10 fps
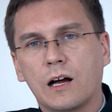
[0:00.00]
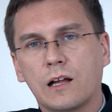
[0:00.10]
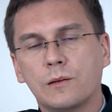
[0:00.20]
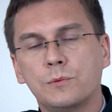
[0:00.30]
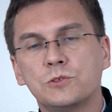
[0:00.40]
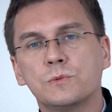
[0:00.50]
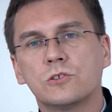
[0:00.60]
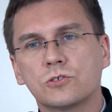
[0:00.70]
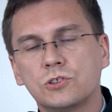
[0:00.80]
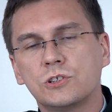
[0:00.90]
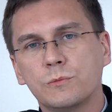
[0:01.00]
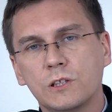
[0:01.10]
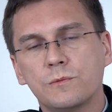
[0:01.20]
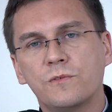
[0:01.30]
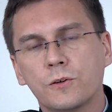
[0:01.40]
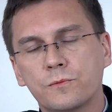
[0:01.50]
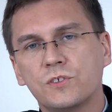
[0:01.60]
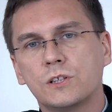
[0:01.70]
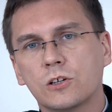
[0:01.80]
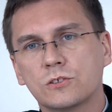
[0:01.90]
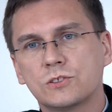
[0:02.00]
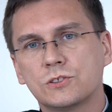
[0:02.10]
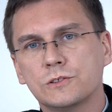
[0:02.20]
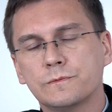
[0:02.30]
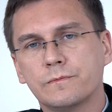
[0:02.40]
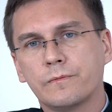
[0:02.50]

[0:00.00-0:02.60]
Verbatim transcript: ale byśmy to życie mieli w obfitości.